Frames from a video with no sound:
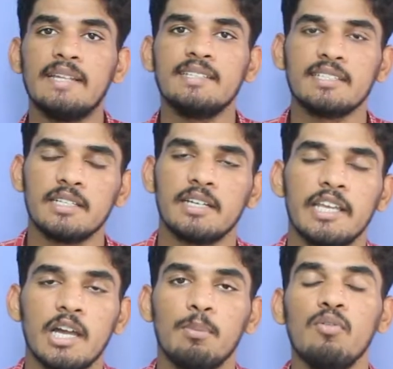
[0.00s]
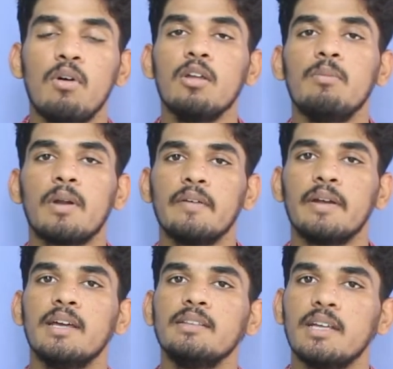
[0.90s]
ப்ரைஸ் ஆக்ஷன் ட்ரேடிங் அப்போ ஃபாலோ பண்ண
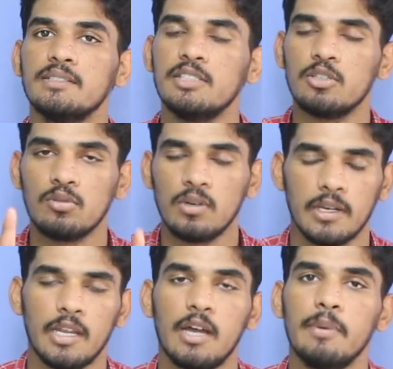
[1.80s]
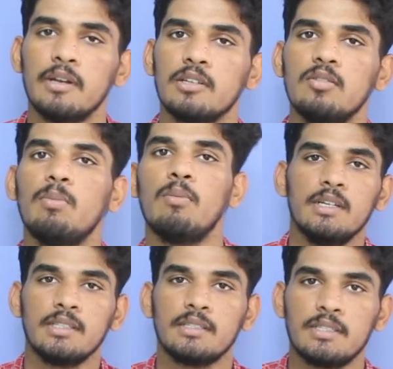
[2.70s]
வேண்டிய அந்த அஞ்சு ரூல் என்ன அப்படின்றத
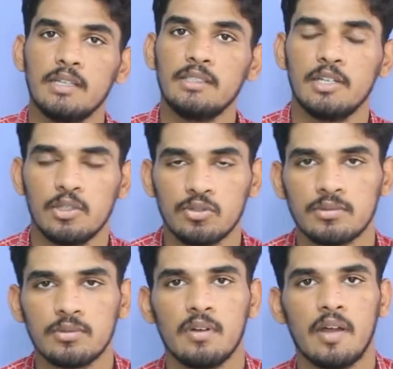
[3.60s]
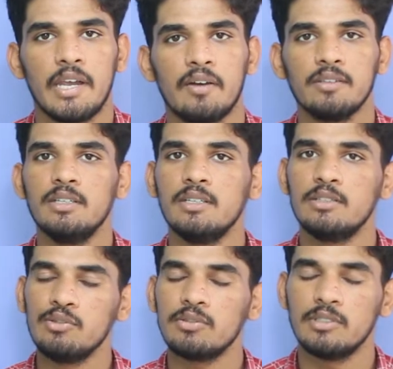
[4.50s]
பார்ப்போம் செக் த நியூஸ் நீங்கள் வந்து
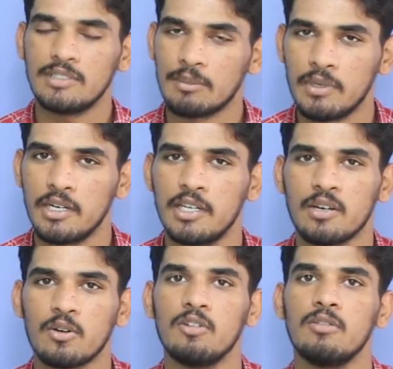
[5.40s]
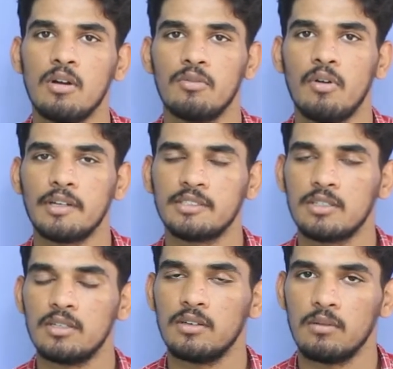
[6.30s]
நியூஸ் வந்து செக் பண்ணிகிட்டே இருக்கணும் ஃபாரெக்ஸ்
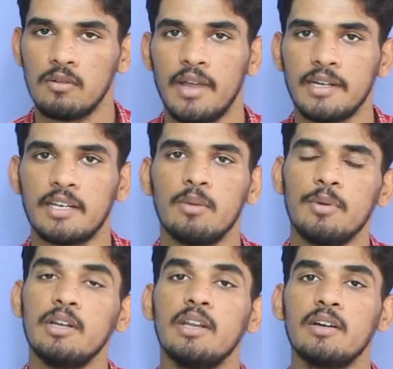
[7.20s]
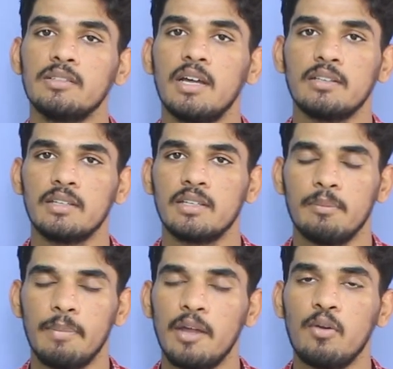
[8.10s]
ஃபேக்ட்ரியில் போய்ட்டு நீங்கள் வந்து அந்தந்த
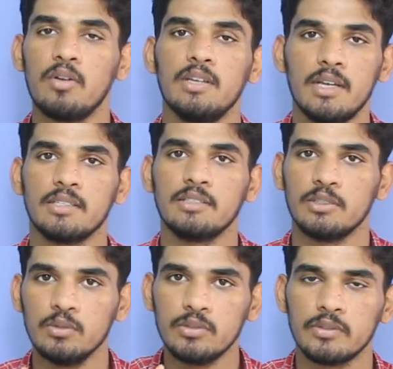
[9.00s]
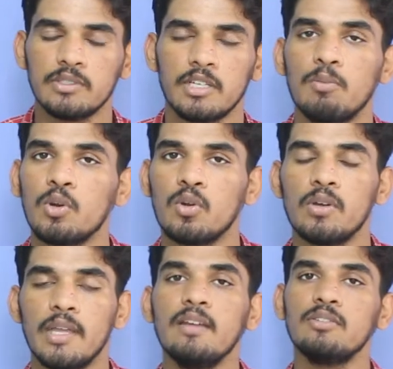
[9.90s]
பேரோடையும் அந்தந்த நியூஸ் வந்து செக் பண்ணணும்
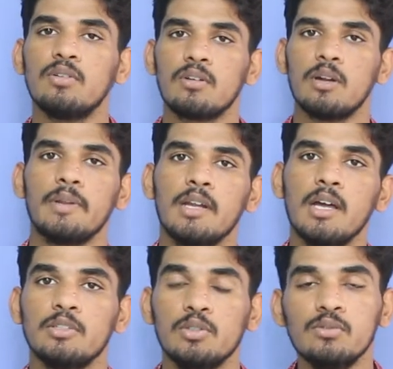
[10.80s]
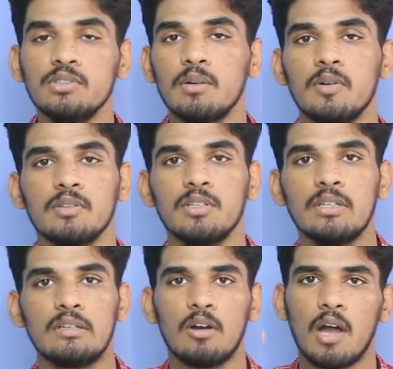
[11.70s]
ஏன் சொல்கிறேன் அப்படின்னா அந்த நியூஸ் அப்போ வந்து
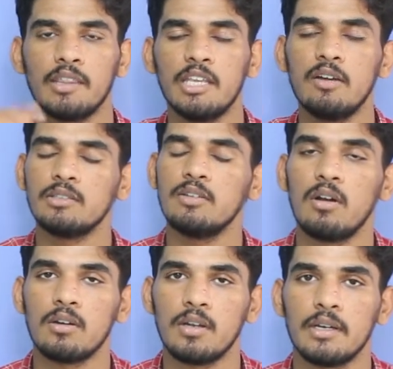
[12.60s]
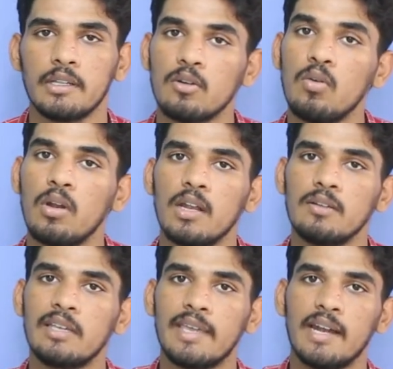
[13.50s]
அதிக வந்து வால்டாலிட்டி இருக்கும் அதனால்
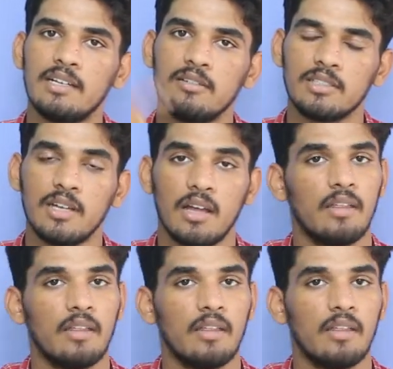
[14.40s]
வந்து கேண்டில் வந்து